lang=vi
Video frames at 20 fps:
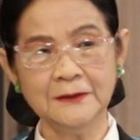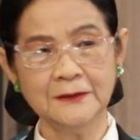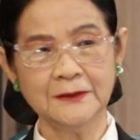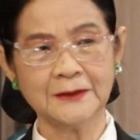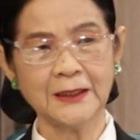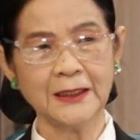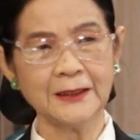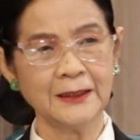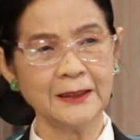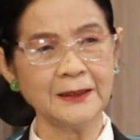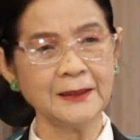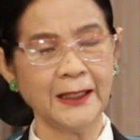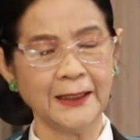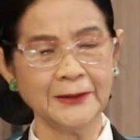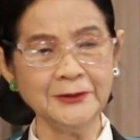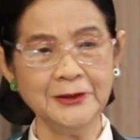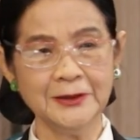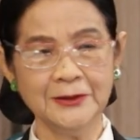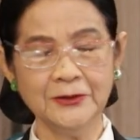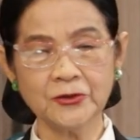vì người ta đã
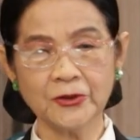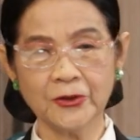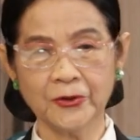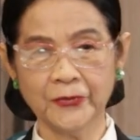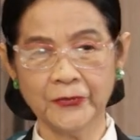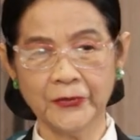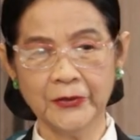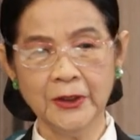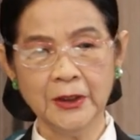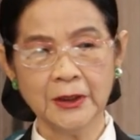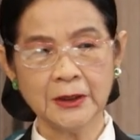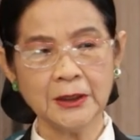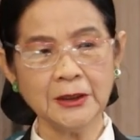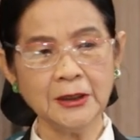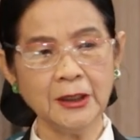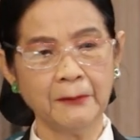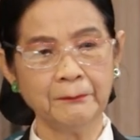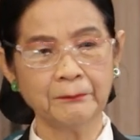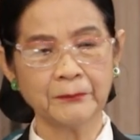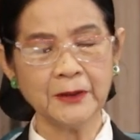khẳng định rồi
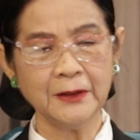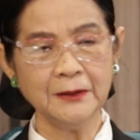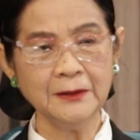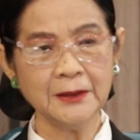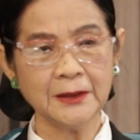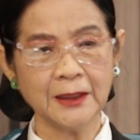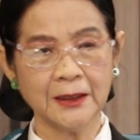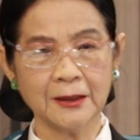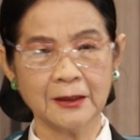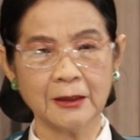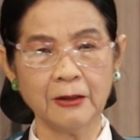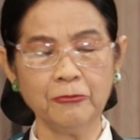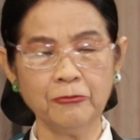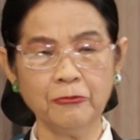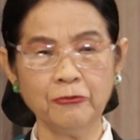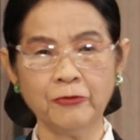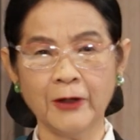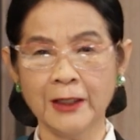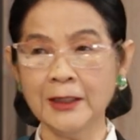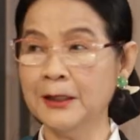cái đồng tính này
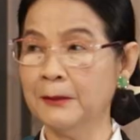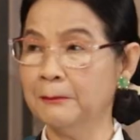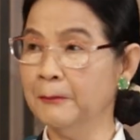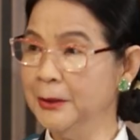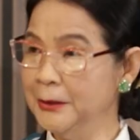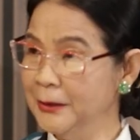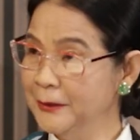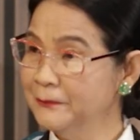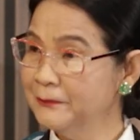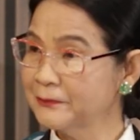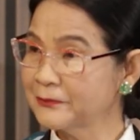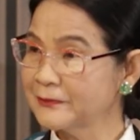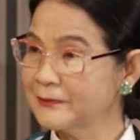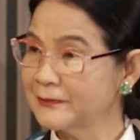không phải là bệnh